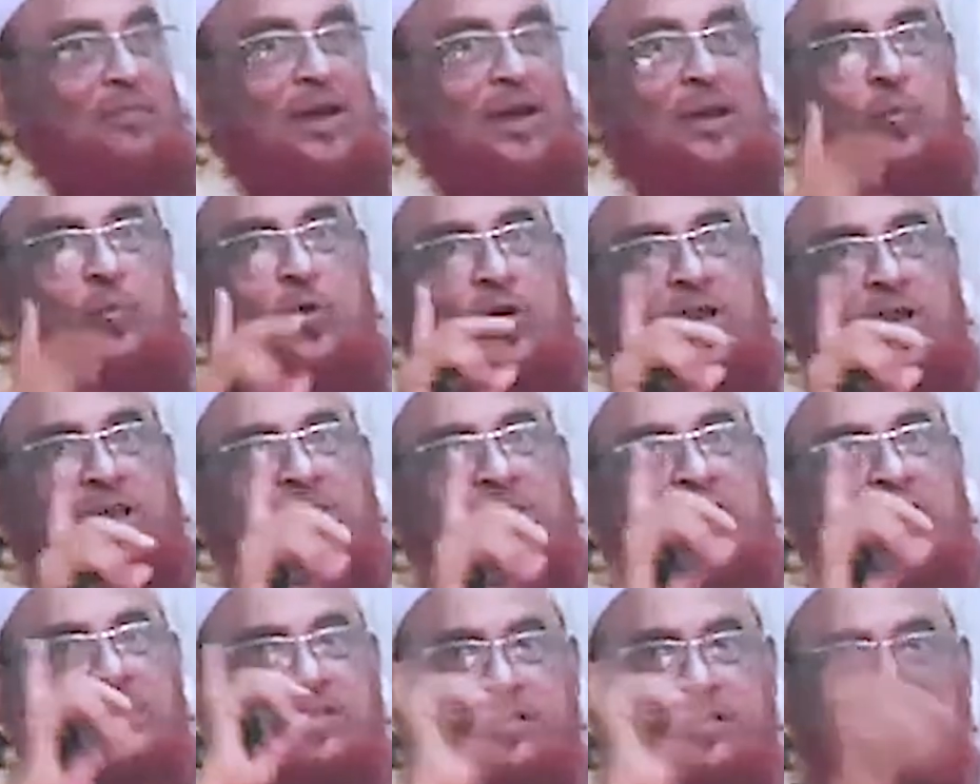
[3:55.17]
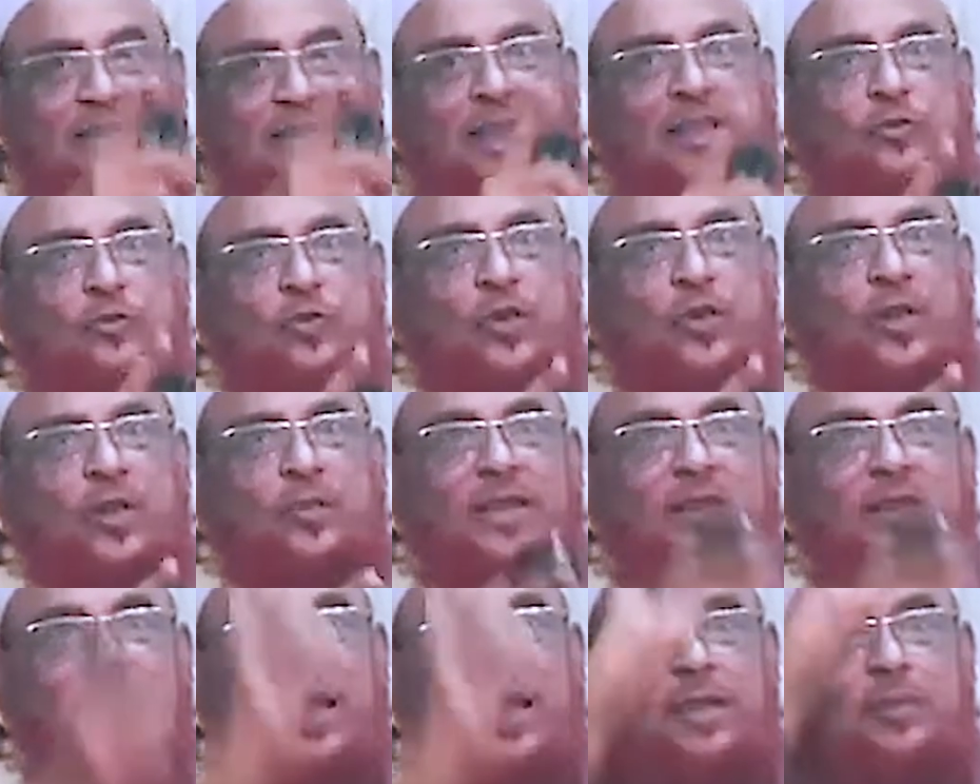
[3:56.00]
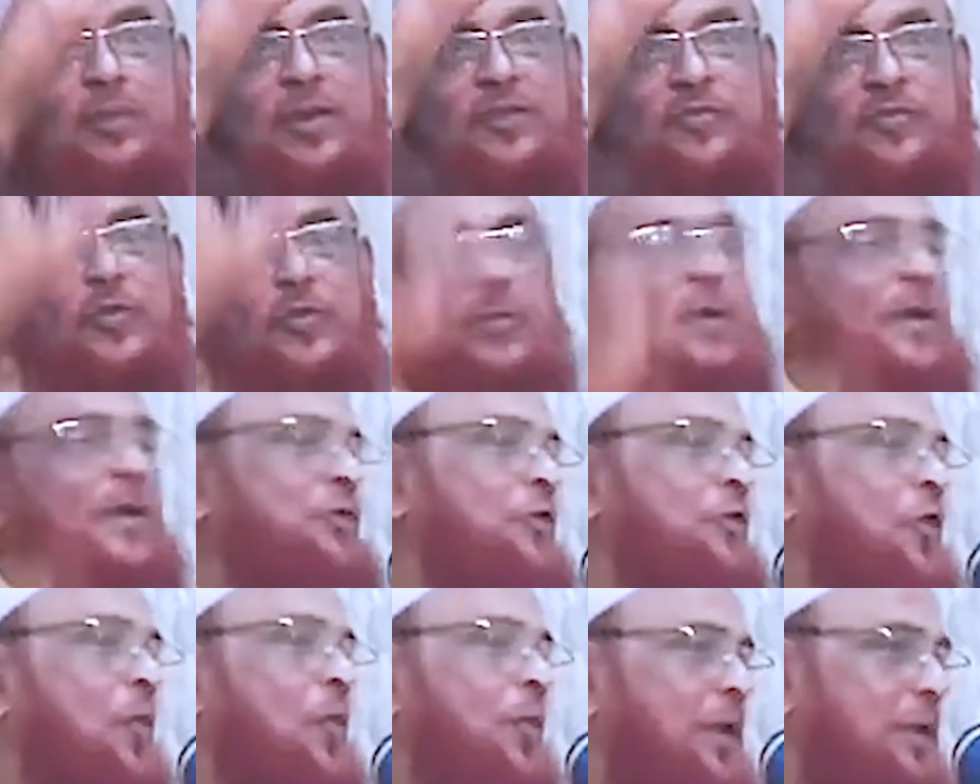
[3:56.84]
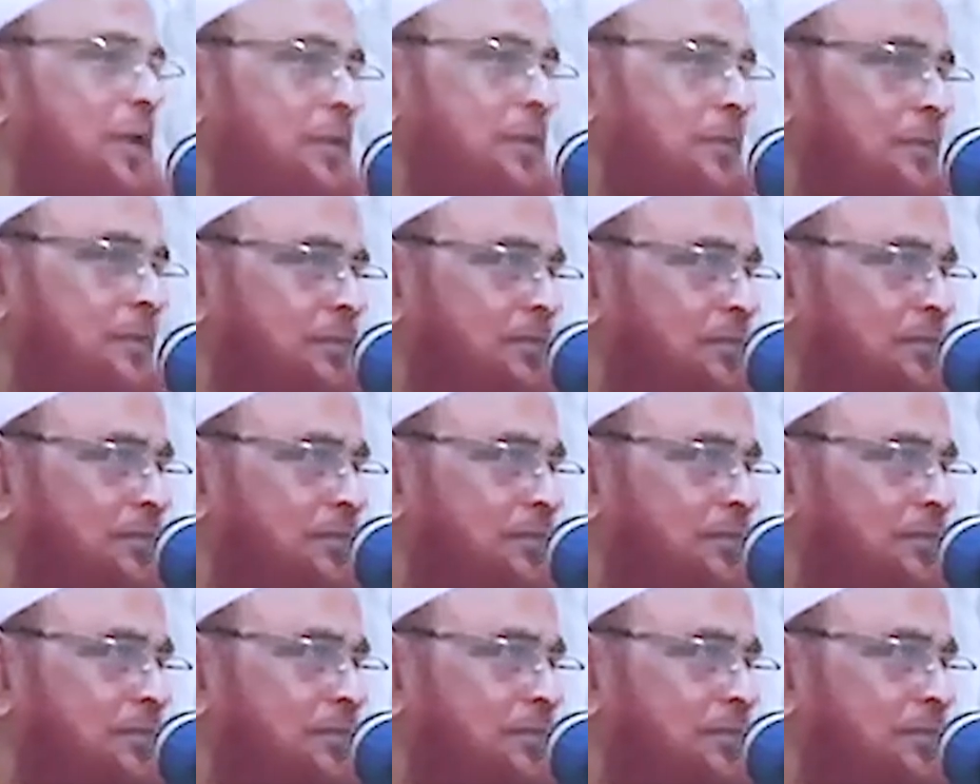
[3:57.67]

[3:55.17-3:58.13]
আমার মনে যা সিদ্ধান্ত নিবে তাই বাস্তবায়িত হবে